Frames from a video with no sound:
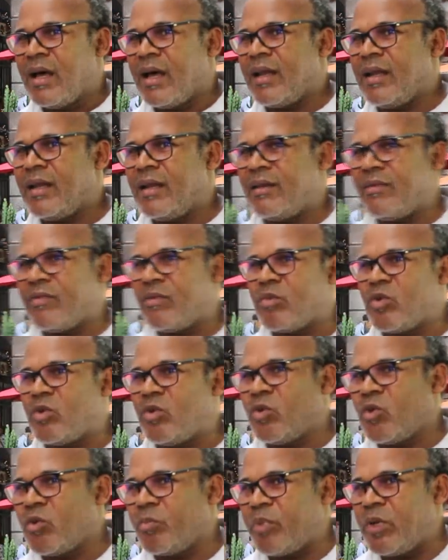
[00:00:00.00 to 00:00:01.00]
على ال... فهمتي
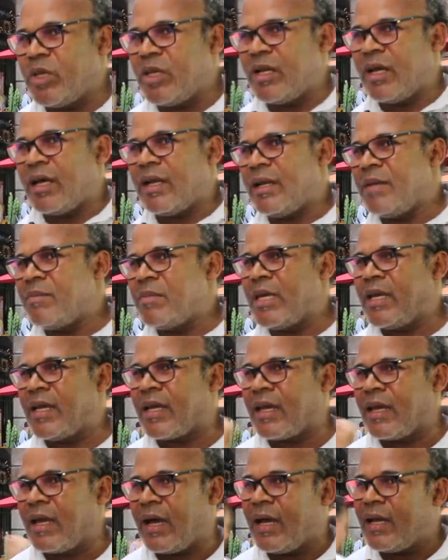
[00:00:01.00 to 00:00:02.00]
الاوروبيين على
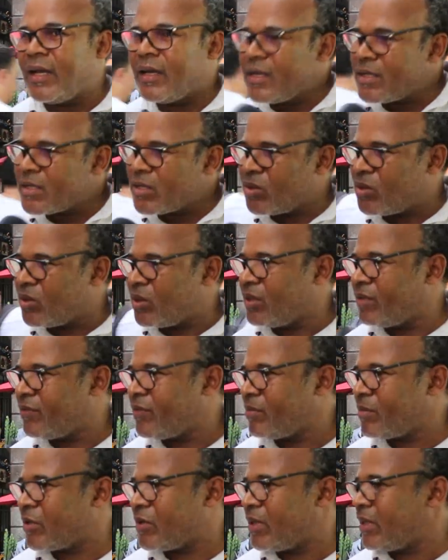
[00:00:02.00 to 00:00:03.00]
الامريكان على الناس الكل
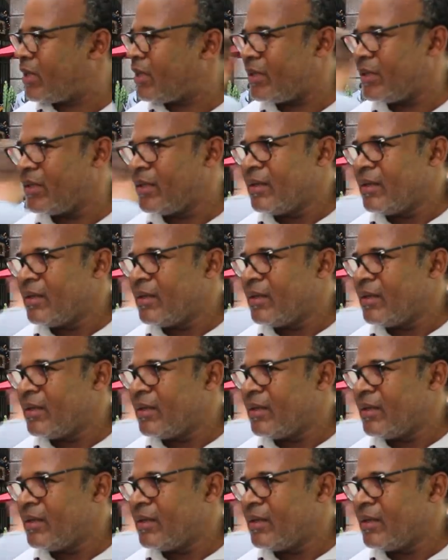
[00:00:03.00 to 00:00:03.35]
فهمت كل